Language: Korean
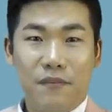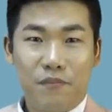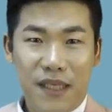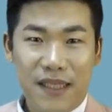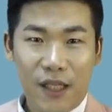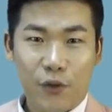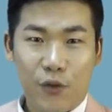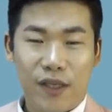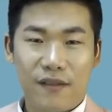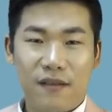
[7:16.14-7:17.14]

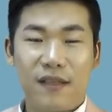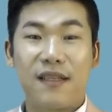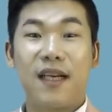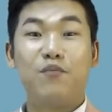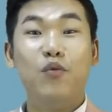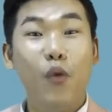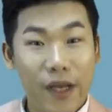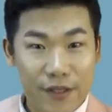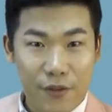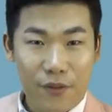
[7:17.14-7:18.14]
피상속인 그러니까
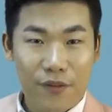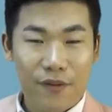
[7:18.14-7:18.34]
부모겠죠.